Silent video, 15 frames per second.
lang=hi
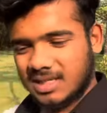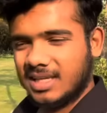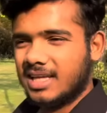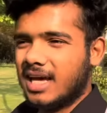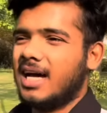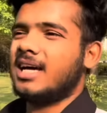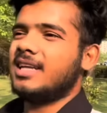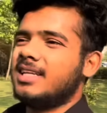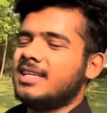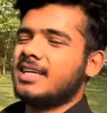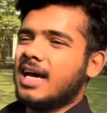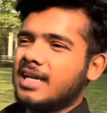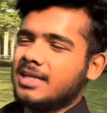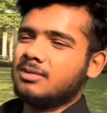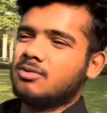क्या नहीं
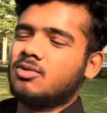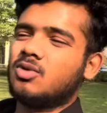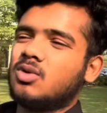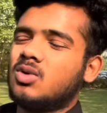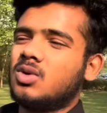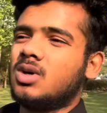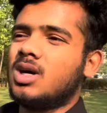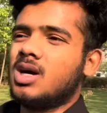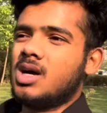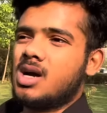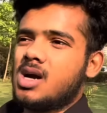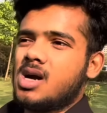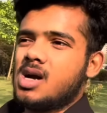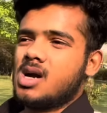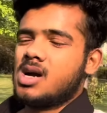क्या नहीं
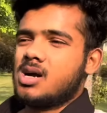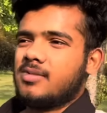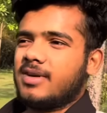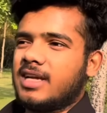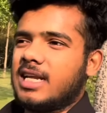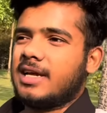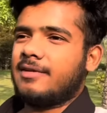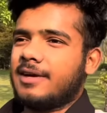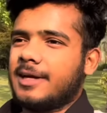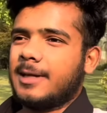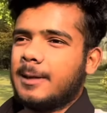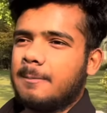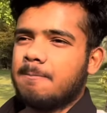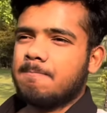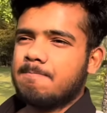वो वगैरह
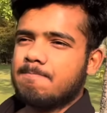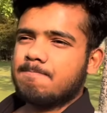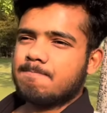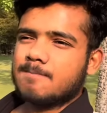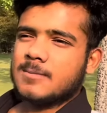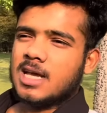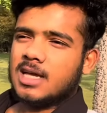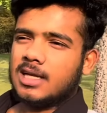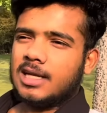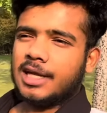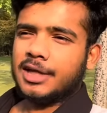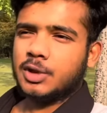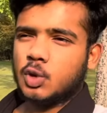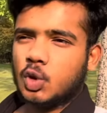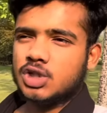वगैरह
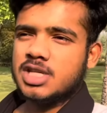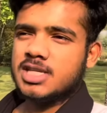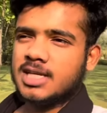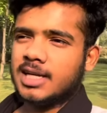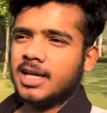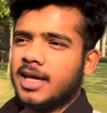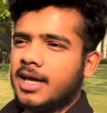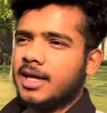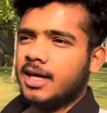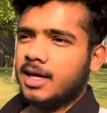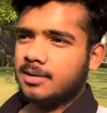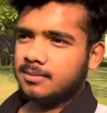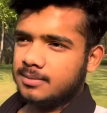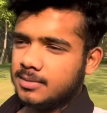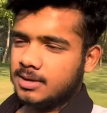लेकिन कोशिश करेंगे कि हम